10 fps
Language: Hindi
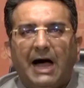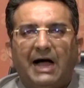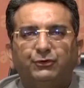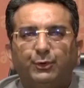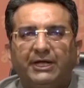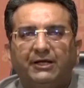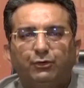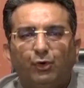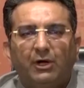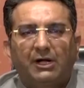आधुनिक
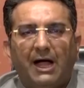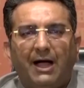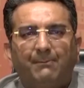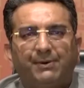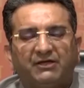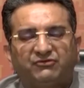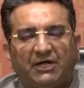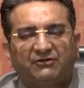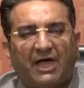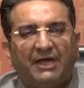युग का
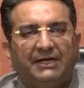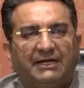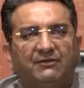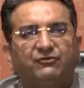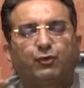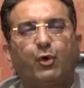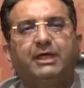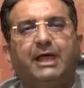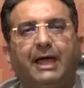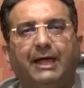भ्रष्टाचारी कंस
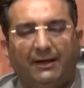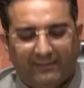कोई है